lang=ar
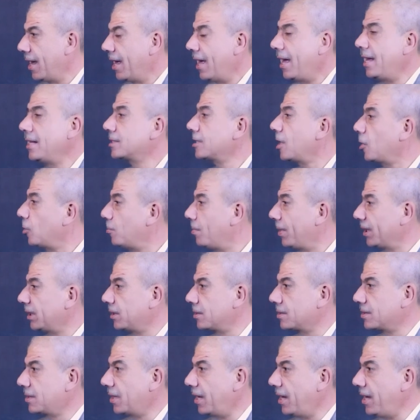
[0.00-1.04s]
هاي صدمة
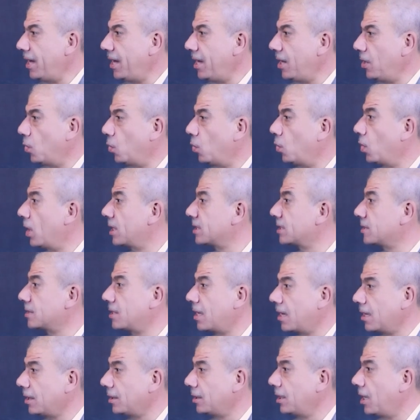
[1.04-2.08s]
إسرائيل
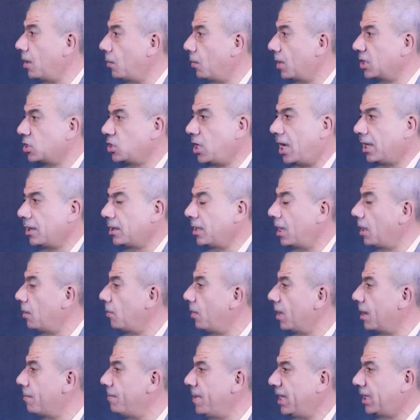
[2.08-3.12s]
وخسرتنا ورجعتنا
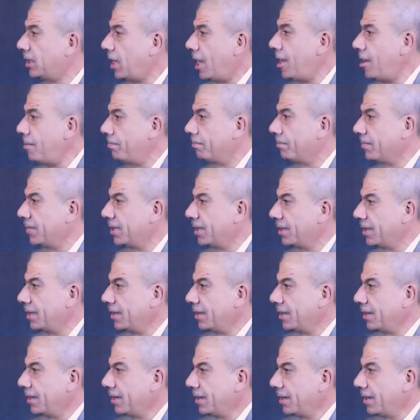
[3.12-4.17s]
لورا 100 عام
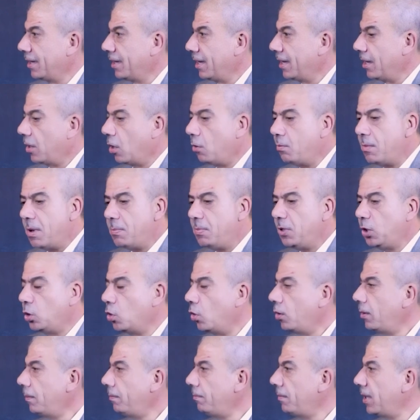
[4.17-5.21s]
هم
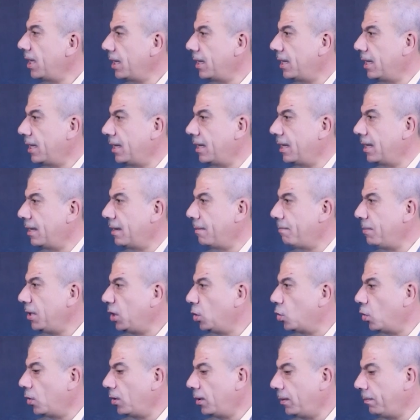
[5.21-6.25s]
بدهم آه،
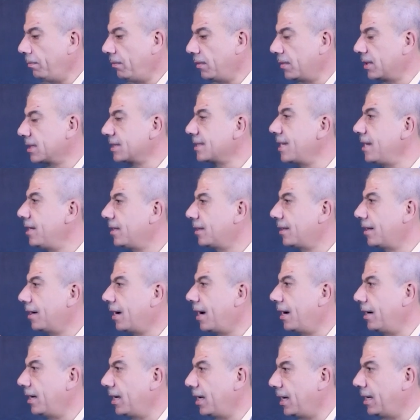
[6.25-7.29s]
بدهم
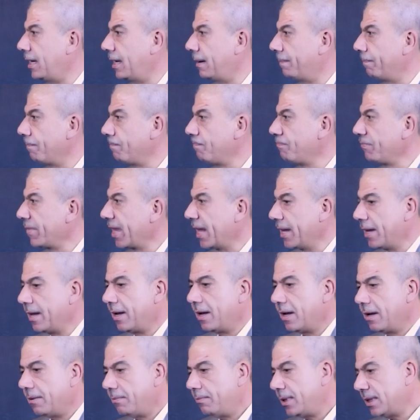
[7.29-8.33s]
سيطرة على الإعلام
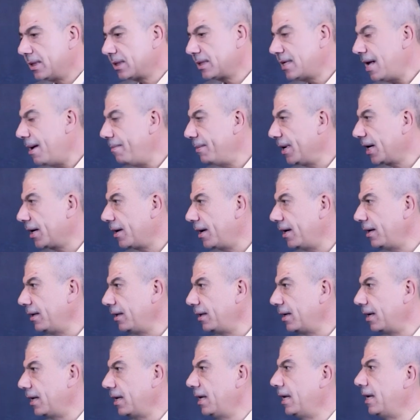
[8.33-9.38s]

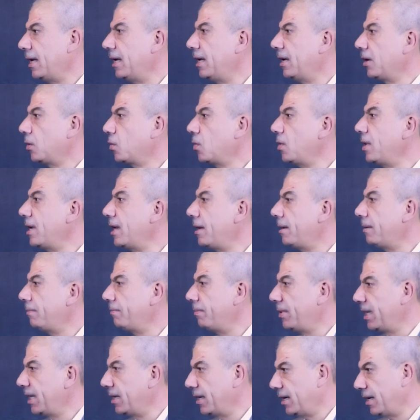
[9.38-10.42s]
سابقا آه، كنا
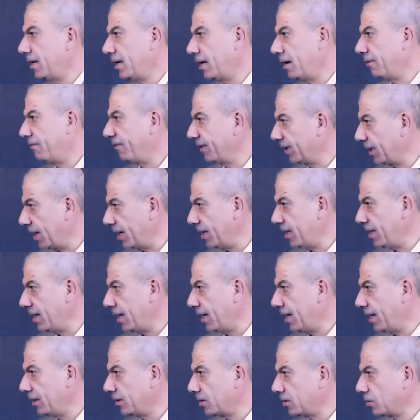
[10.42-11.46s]

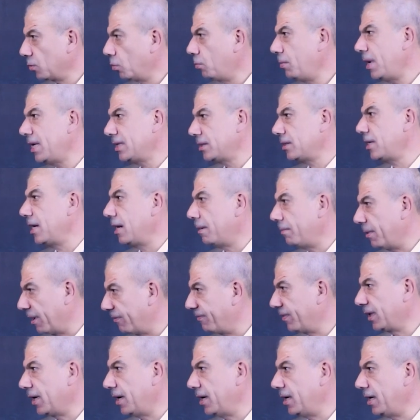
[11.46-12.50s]
بالفضائيات وما زلنا
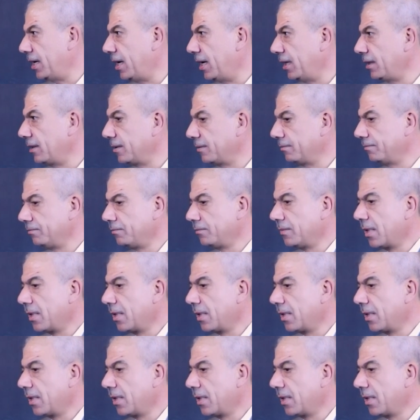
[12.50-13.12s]
بالفضائيات